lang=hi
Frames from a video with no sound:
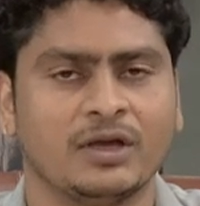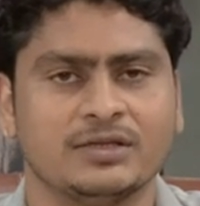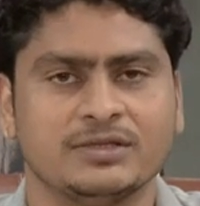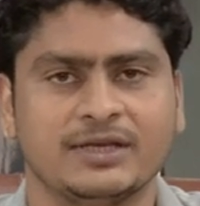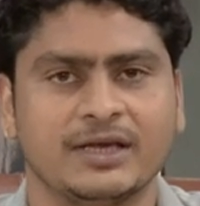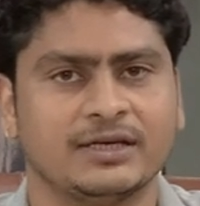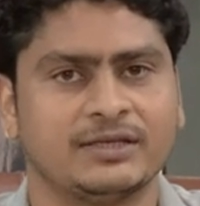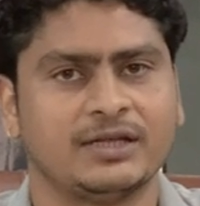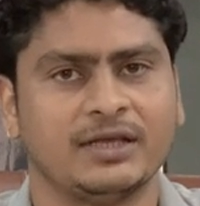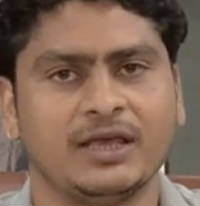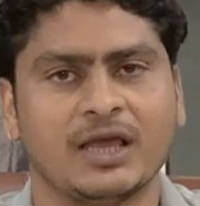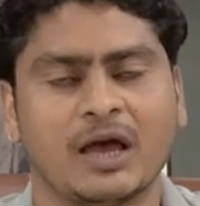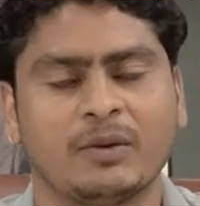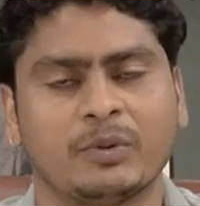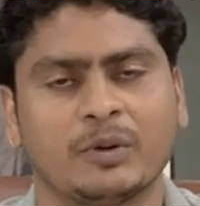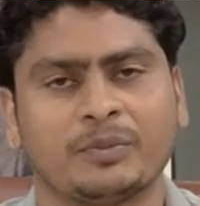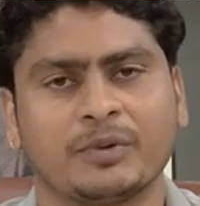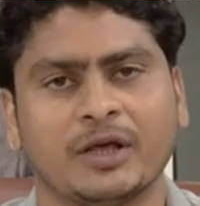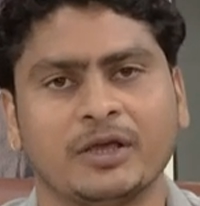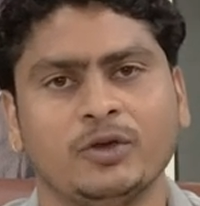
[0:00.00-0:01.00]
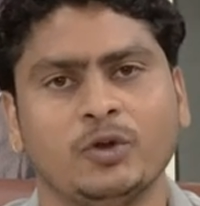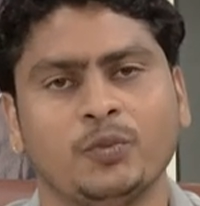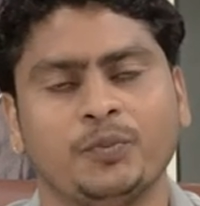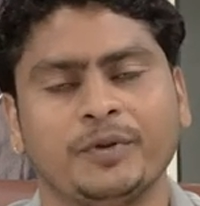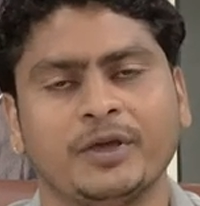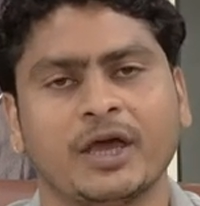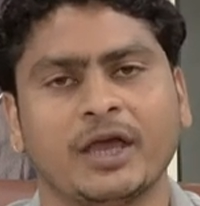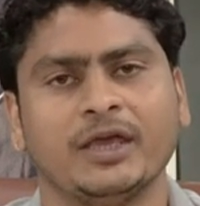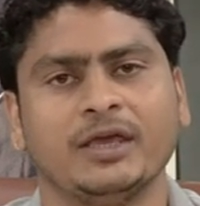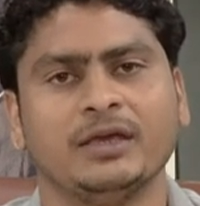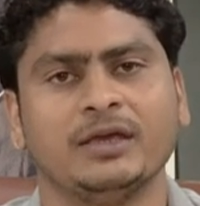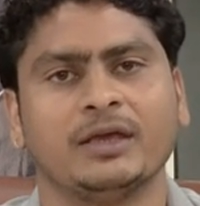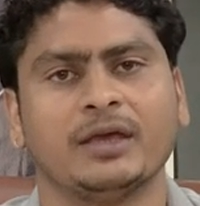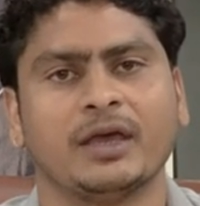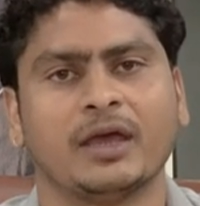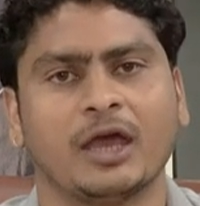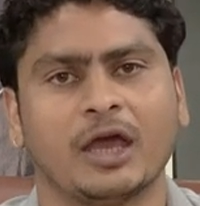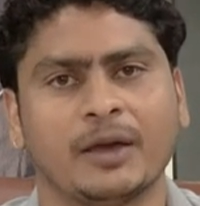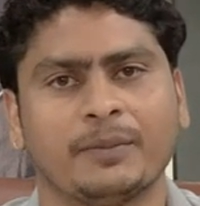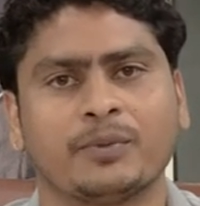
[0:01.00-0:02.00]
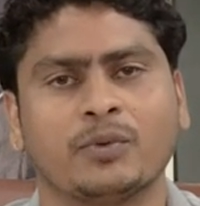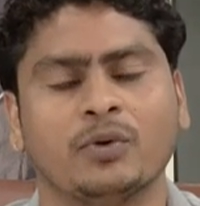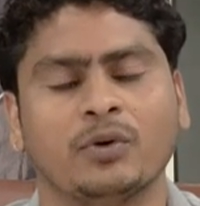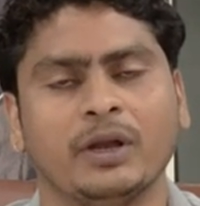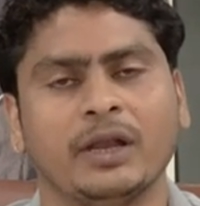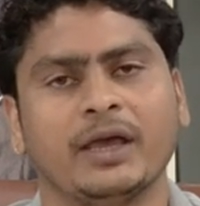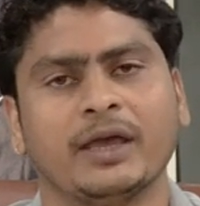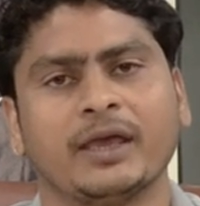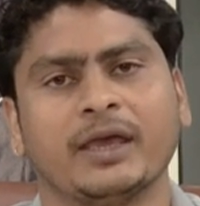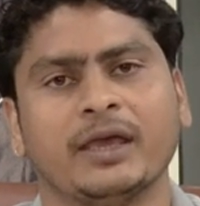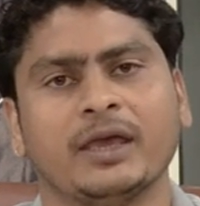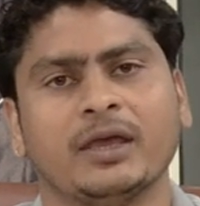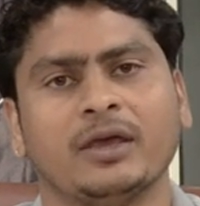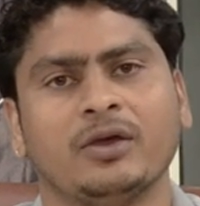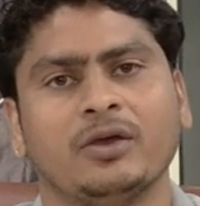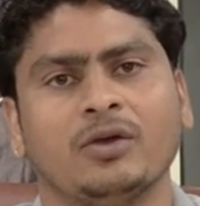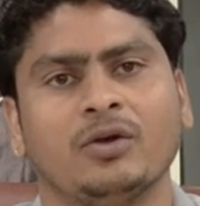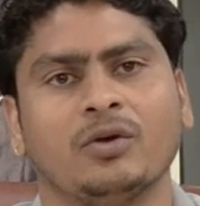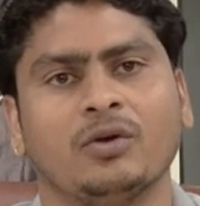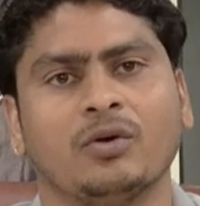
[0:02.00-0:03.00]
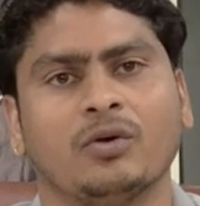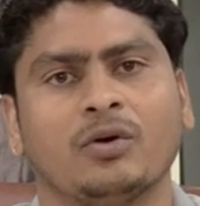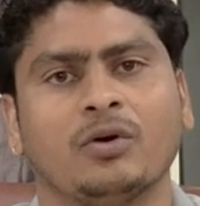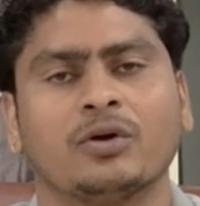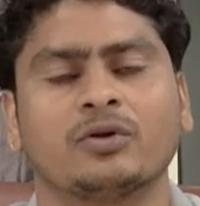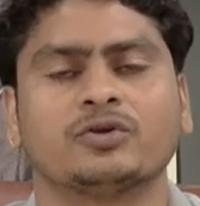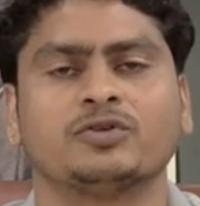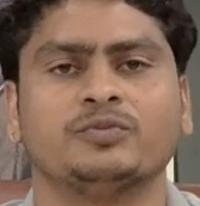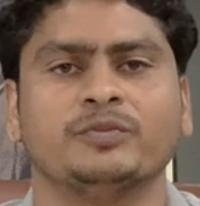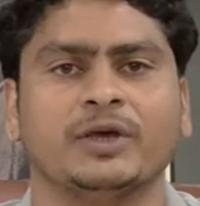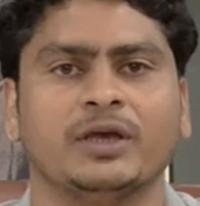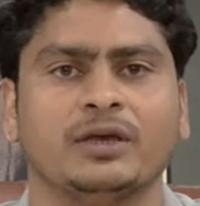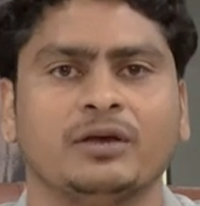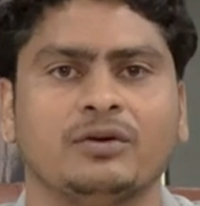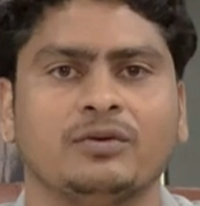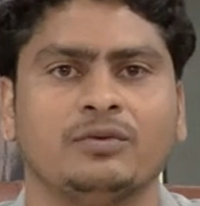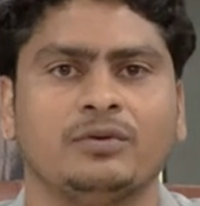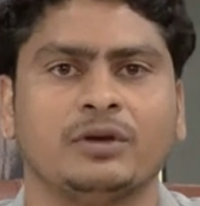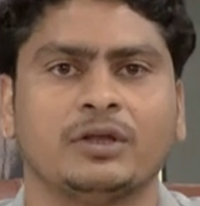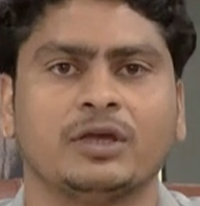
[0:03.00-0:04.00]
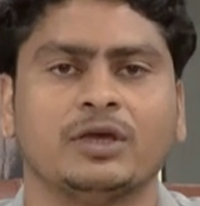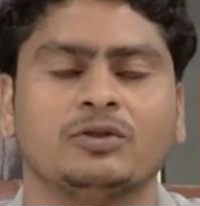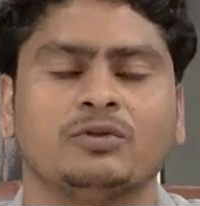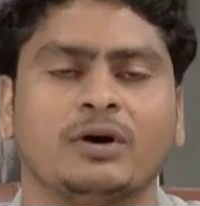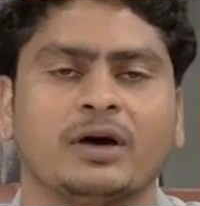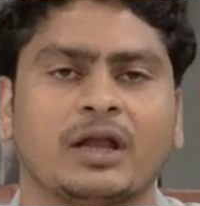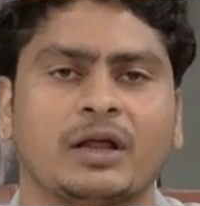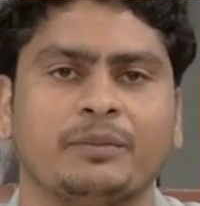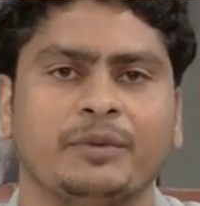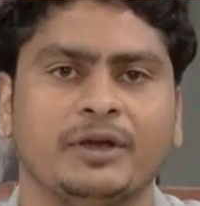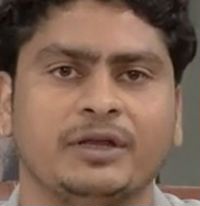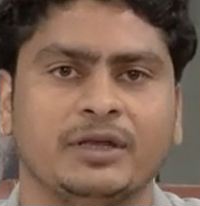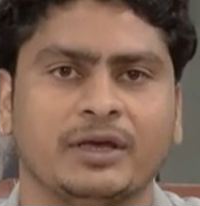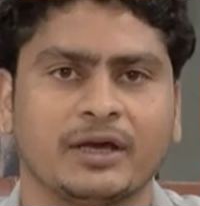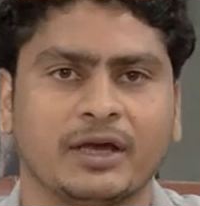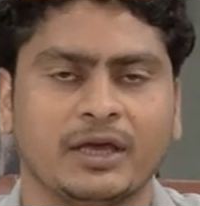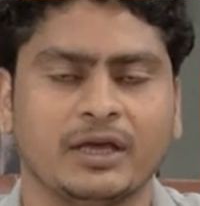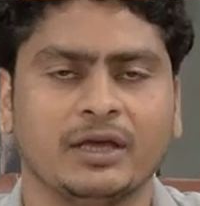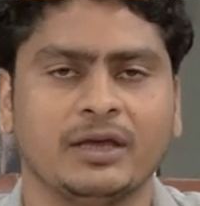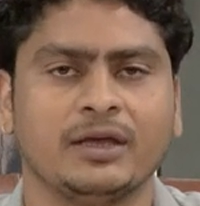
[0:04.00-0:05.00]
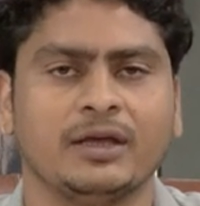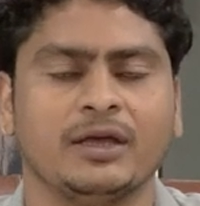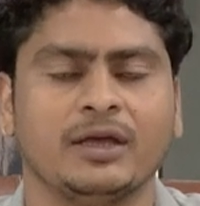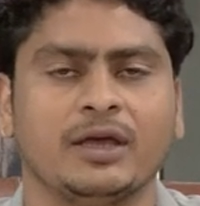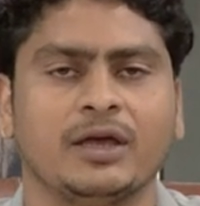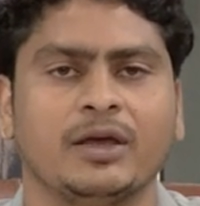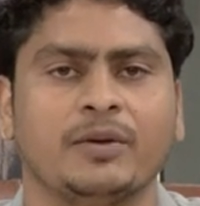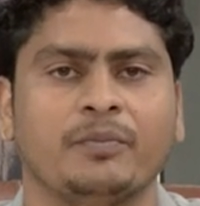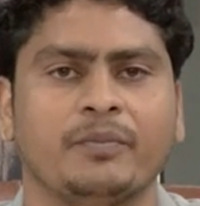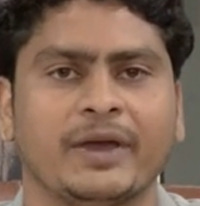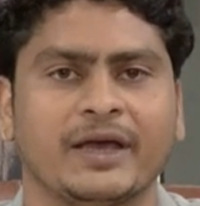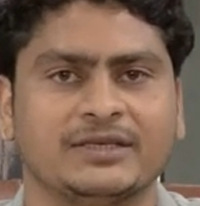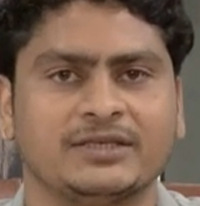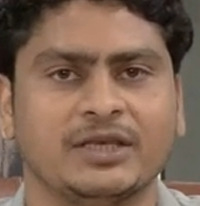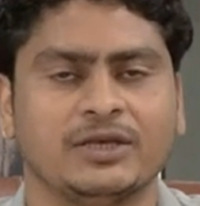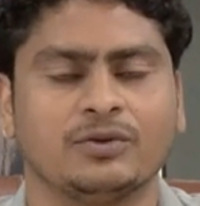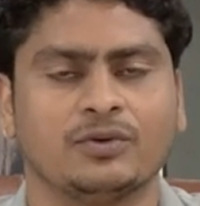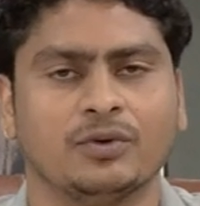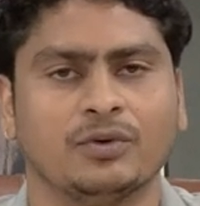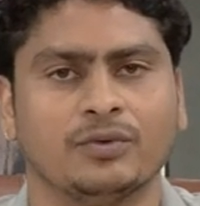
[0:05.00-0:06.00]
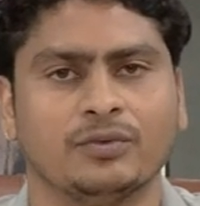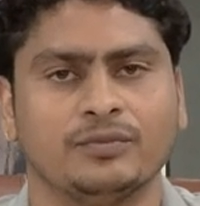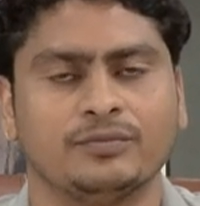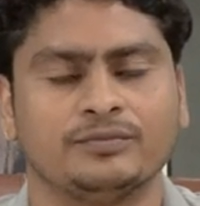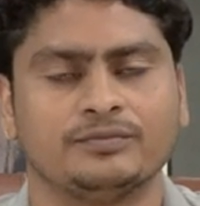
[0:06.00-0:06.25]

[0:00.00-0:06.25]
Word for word: जैसे ही आप अपना यू पी आई ऐप खोलेंगे और उसमें उनके द्वारा भेजे गए मैसेज को